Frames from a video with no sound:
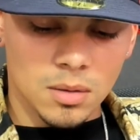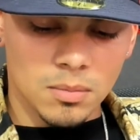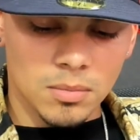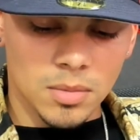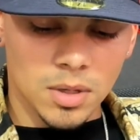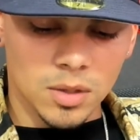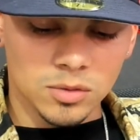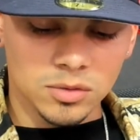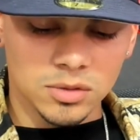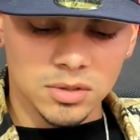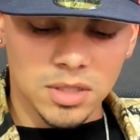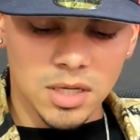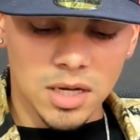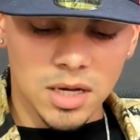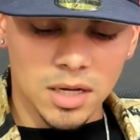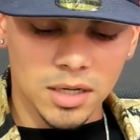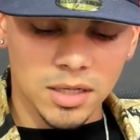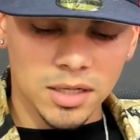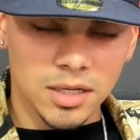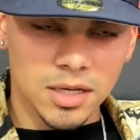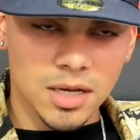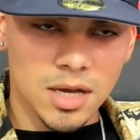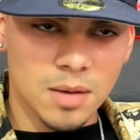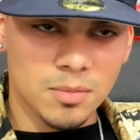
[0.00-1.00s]
Me
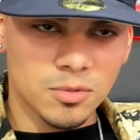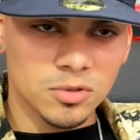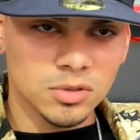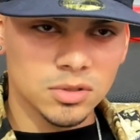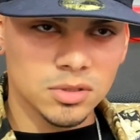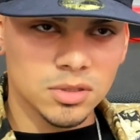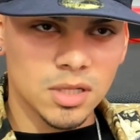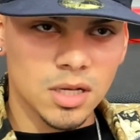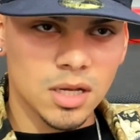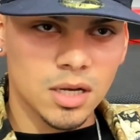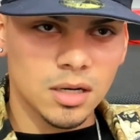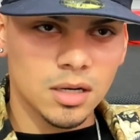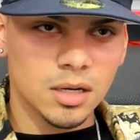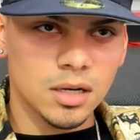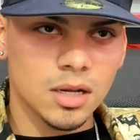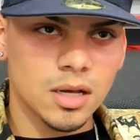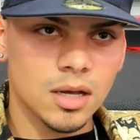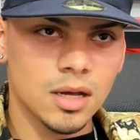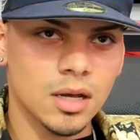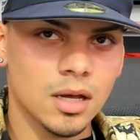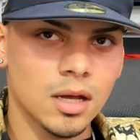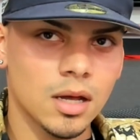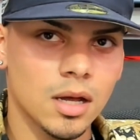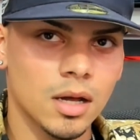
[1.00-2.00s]
gustaría montar
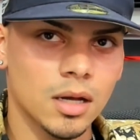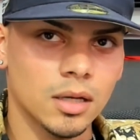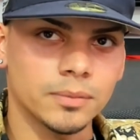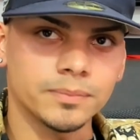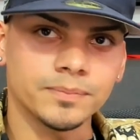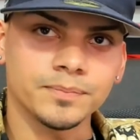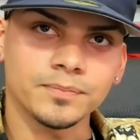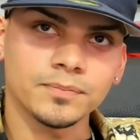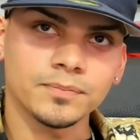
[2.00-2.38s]
la.